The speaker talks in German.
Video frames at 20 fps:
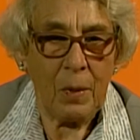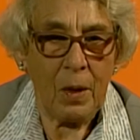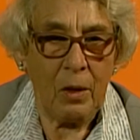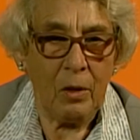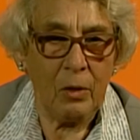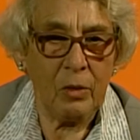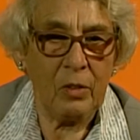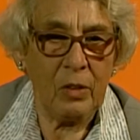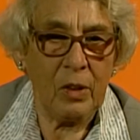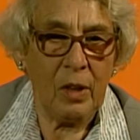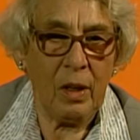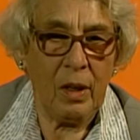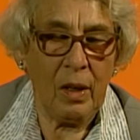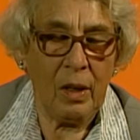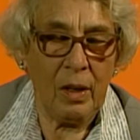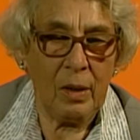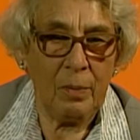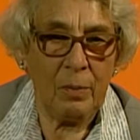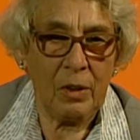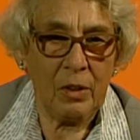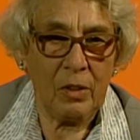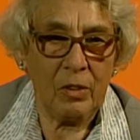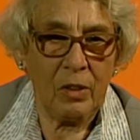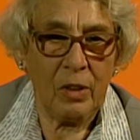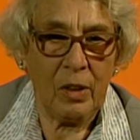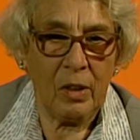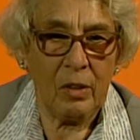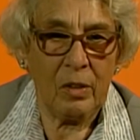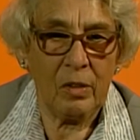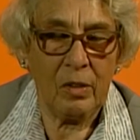aus ihrer
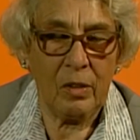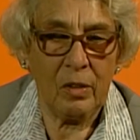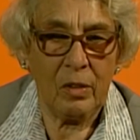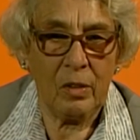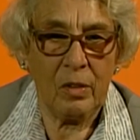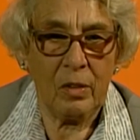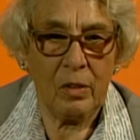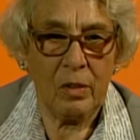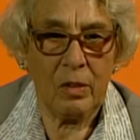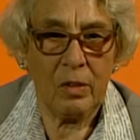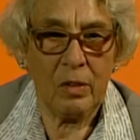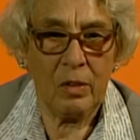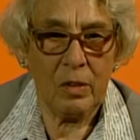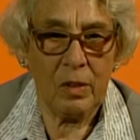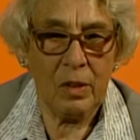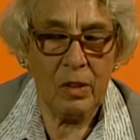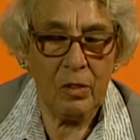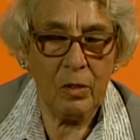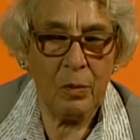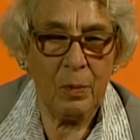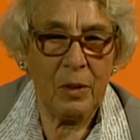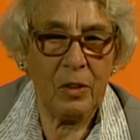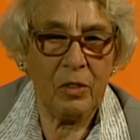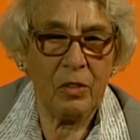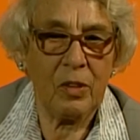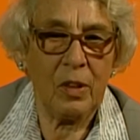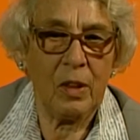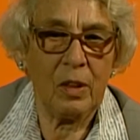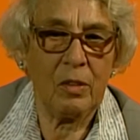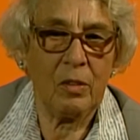Heimatstadt äh,
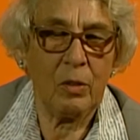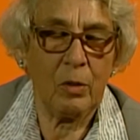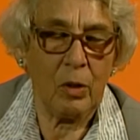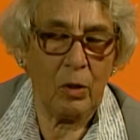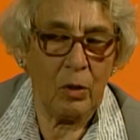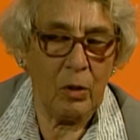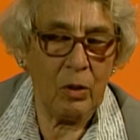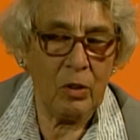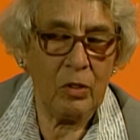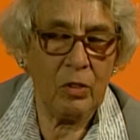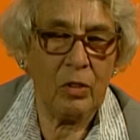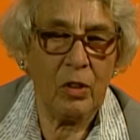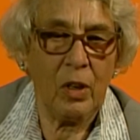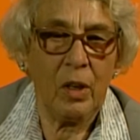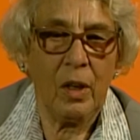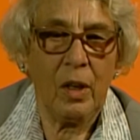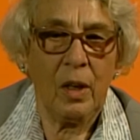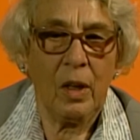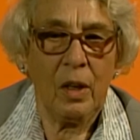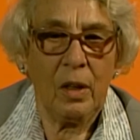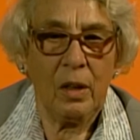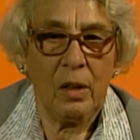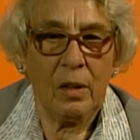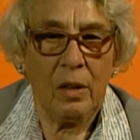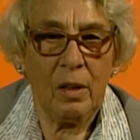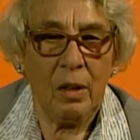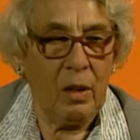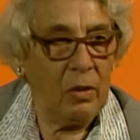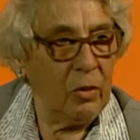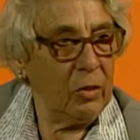Litzmannstadt oder Lodz äh,
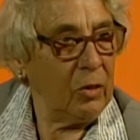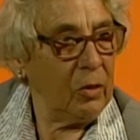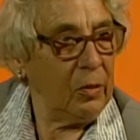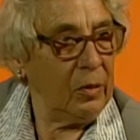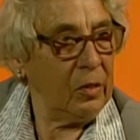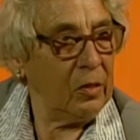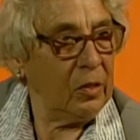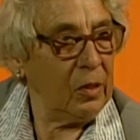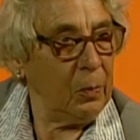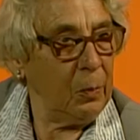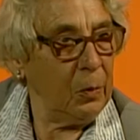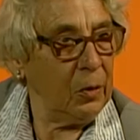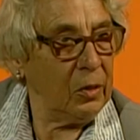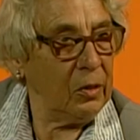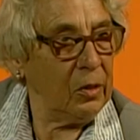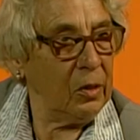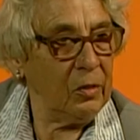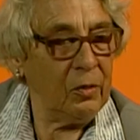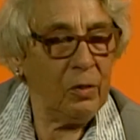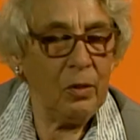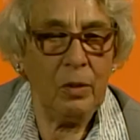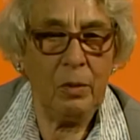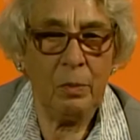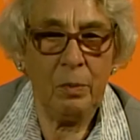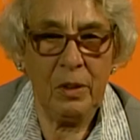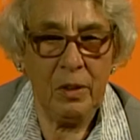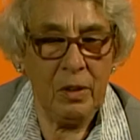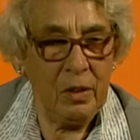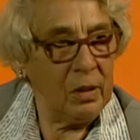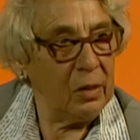nach Auschwitz deportiert worden
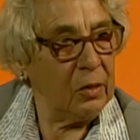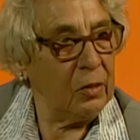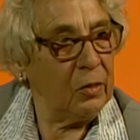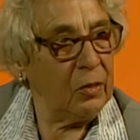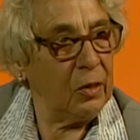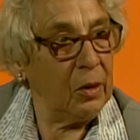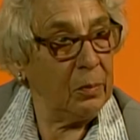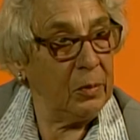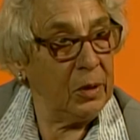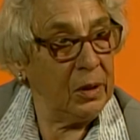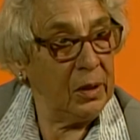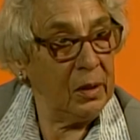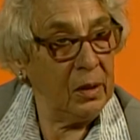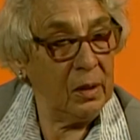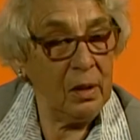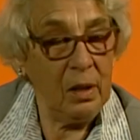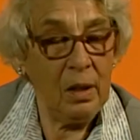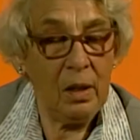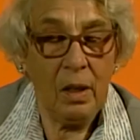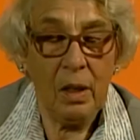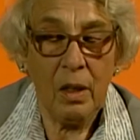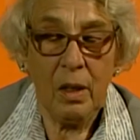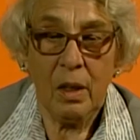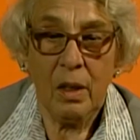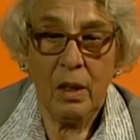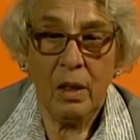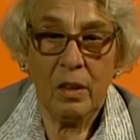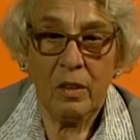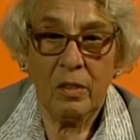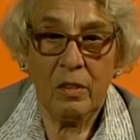mit ihren Familien.
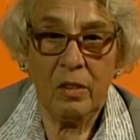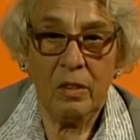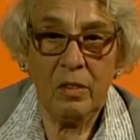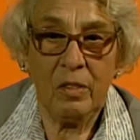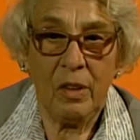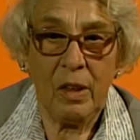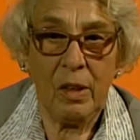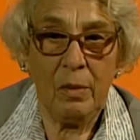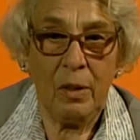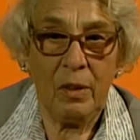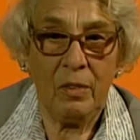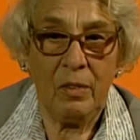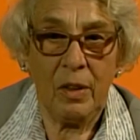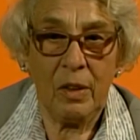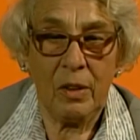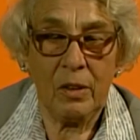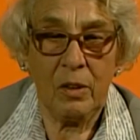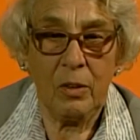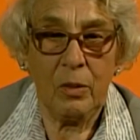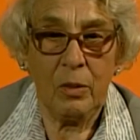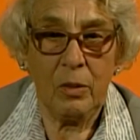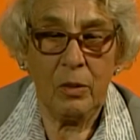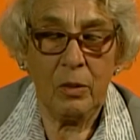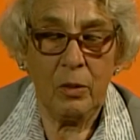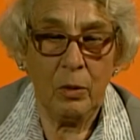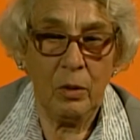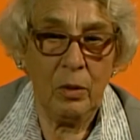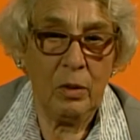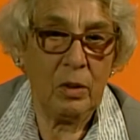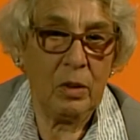Sie selber waren
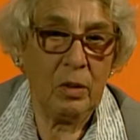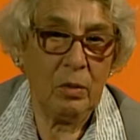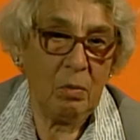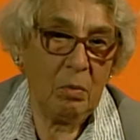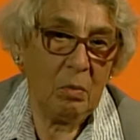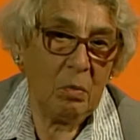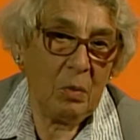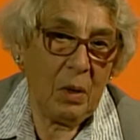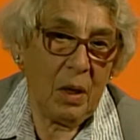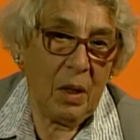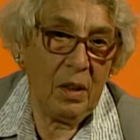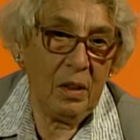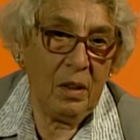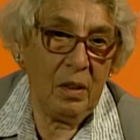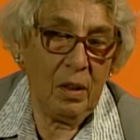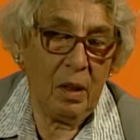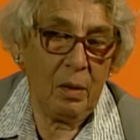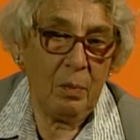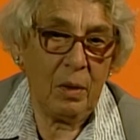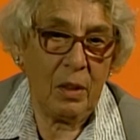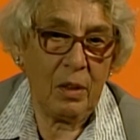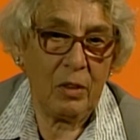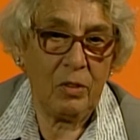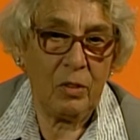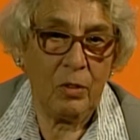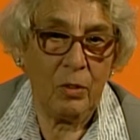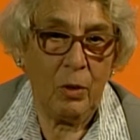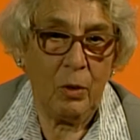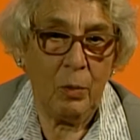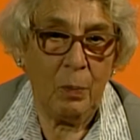junge,
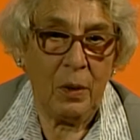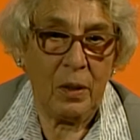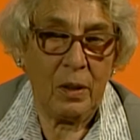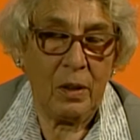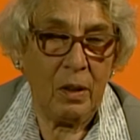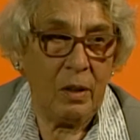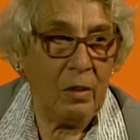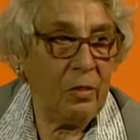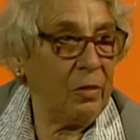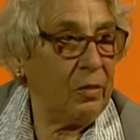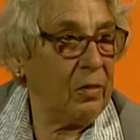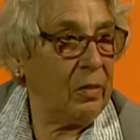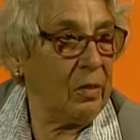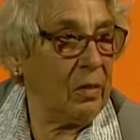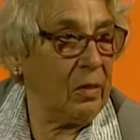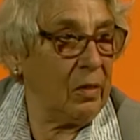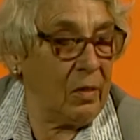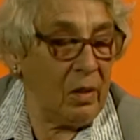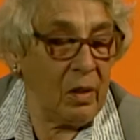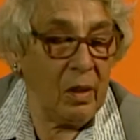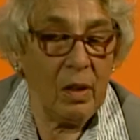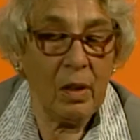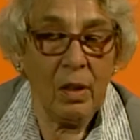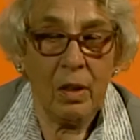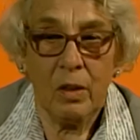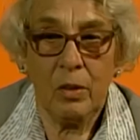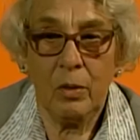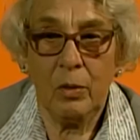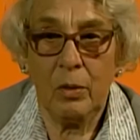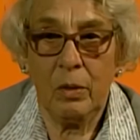einigermaßen noch bei Kräften
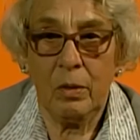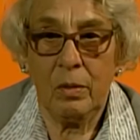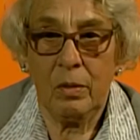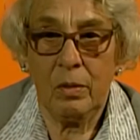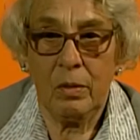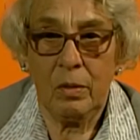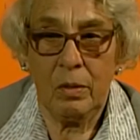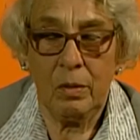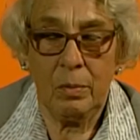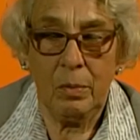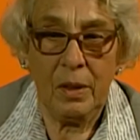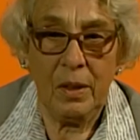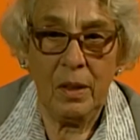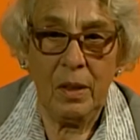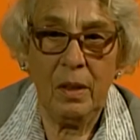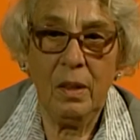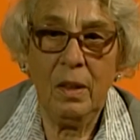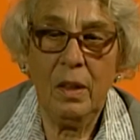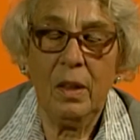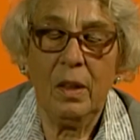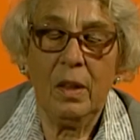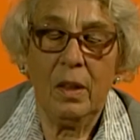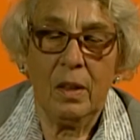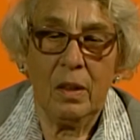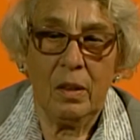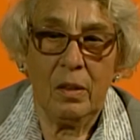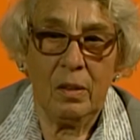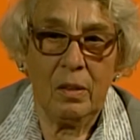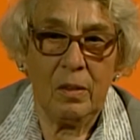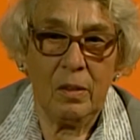junge äh, Männer,
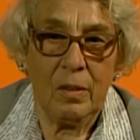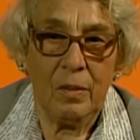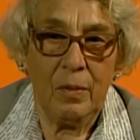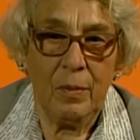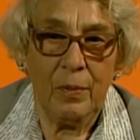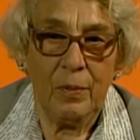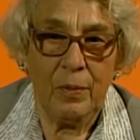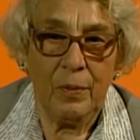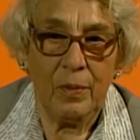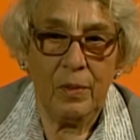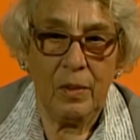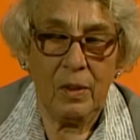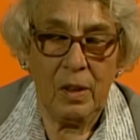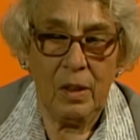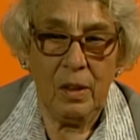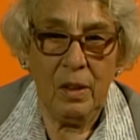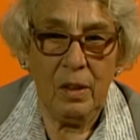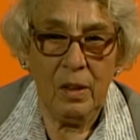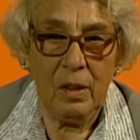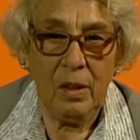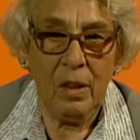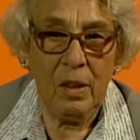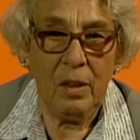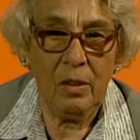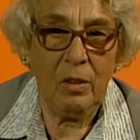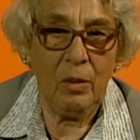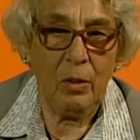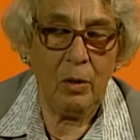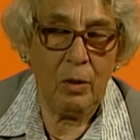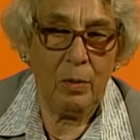äh, die hierher
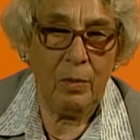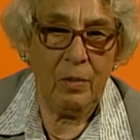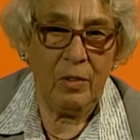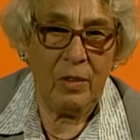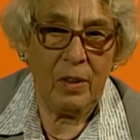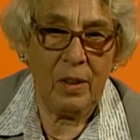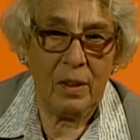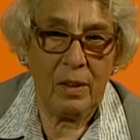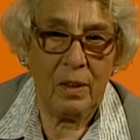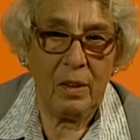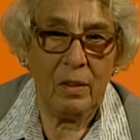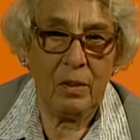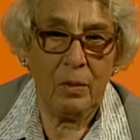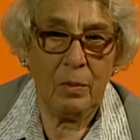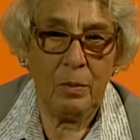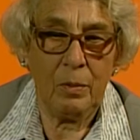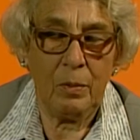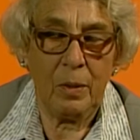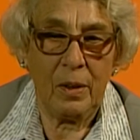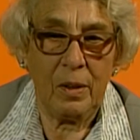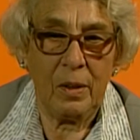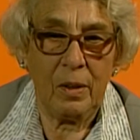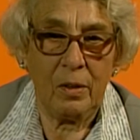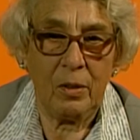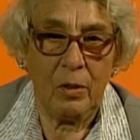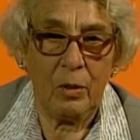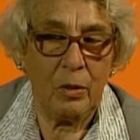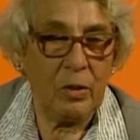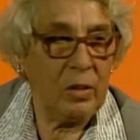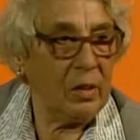gekommen waren, um bei der
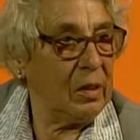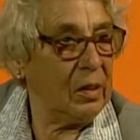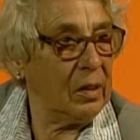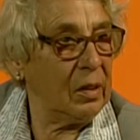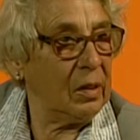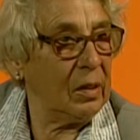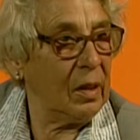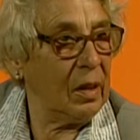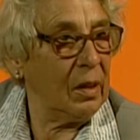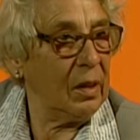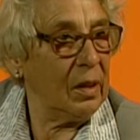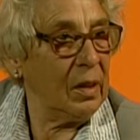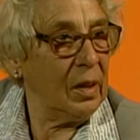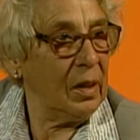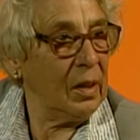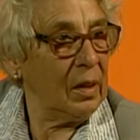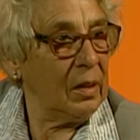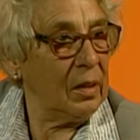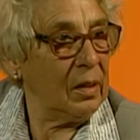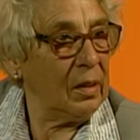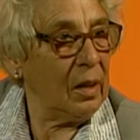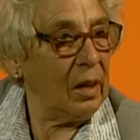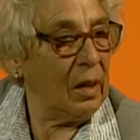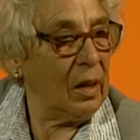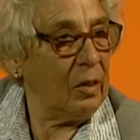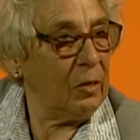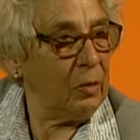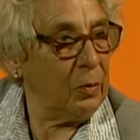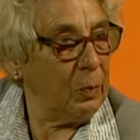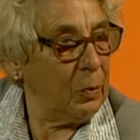Continental in der
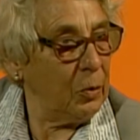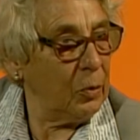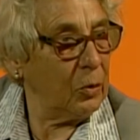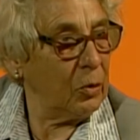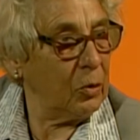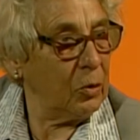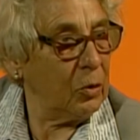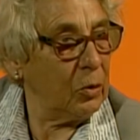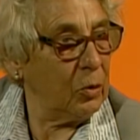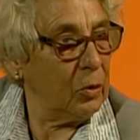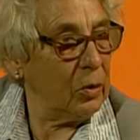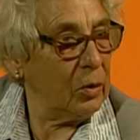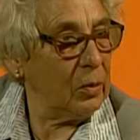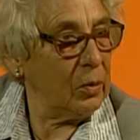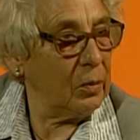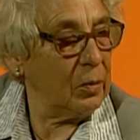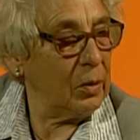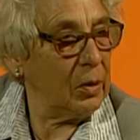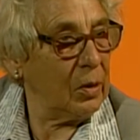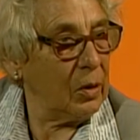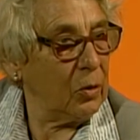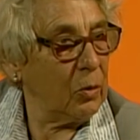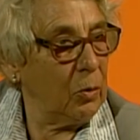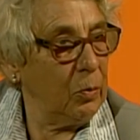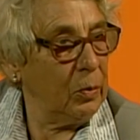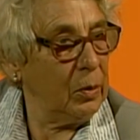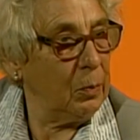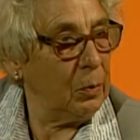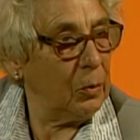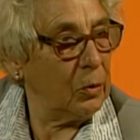Reifenproduktion, in der
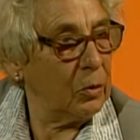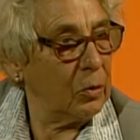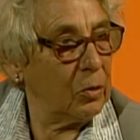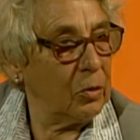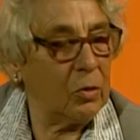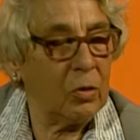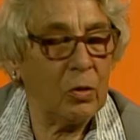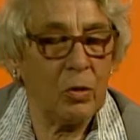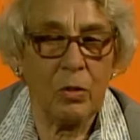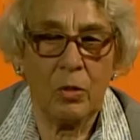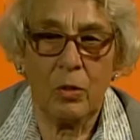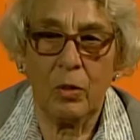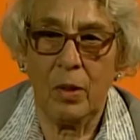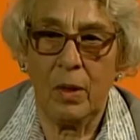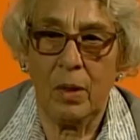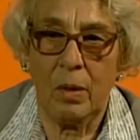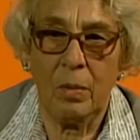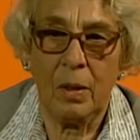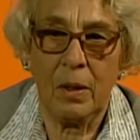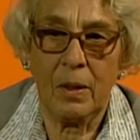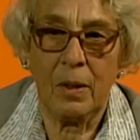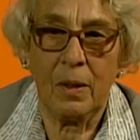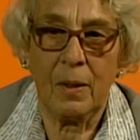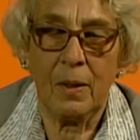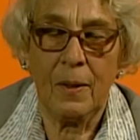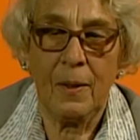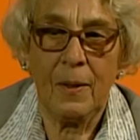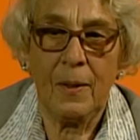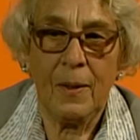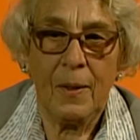Gummiproduktion zu arbeiten.
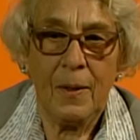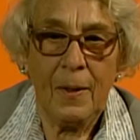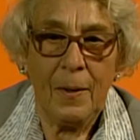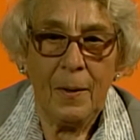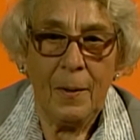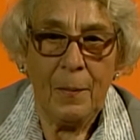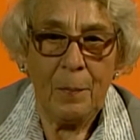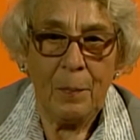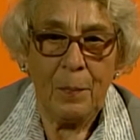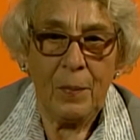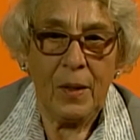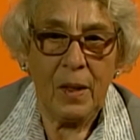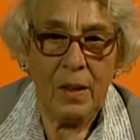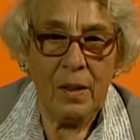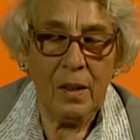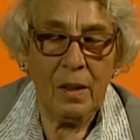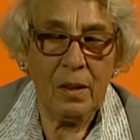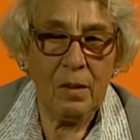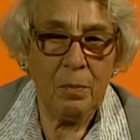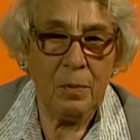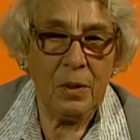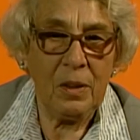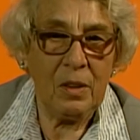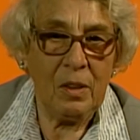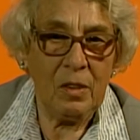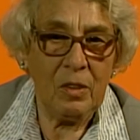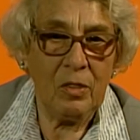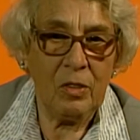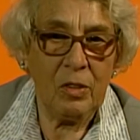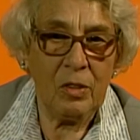Dann hat man
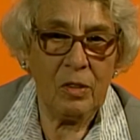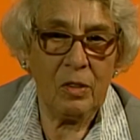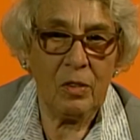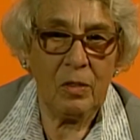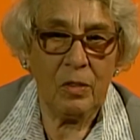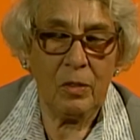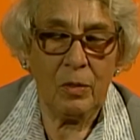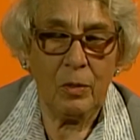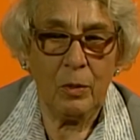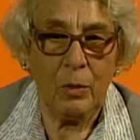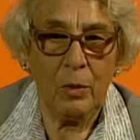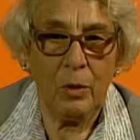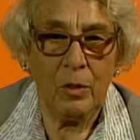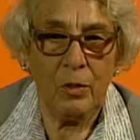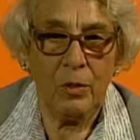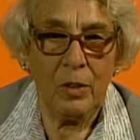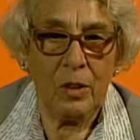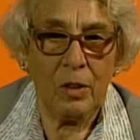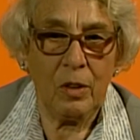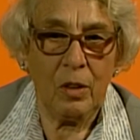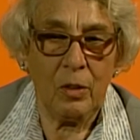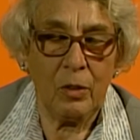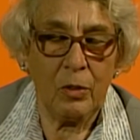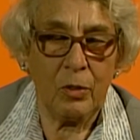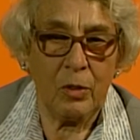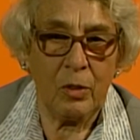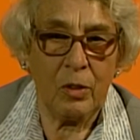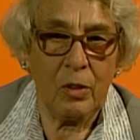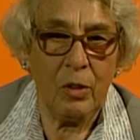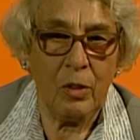diese ungefähr
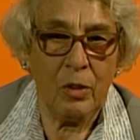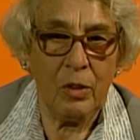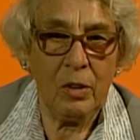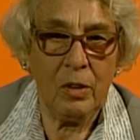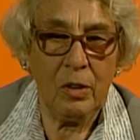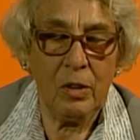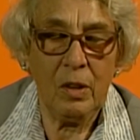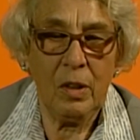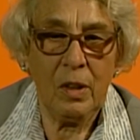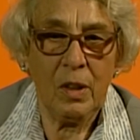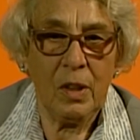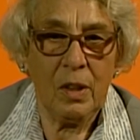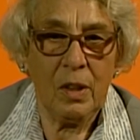1000 Leute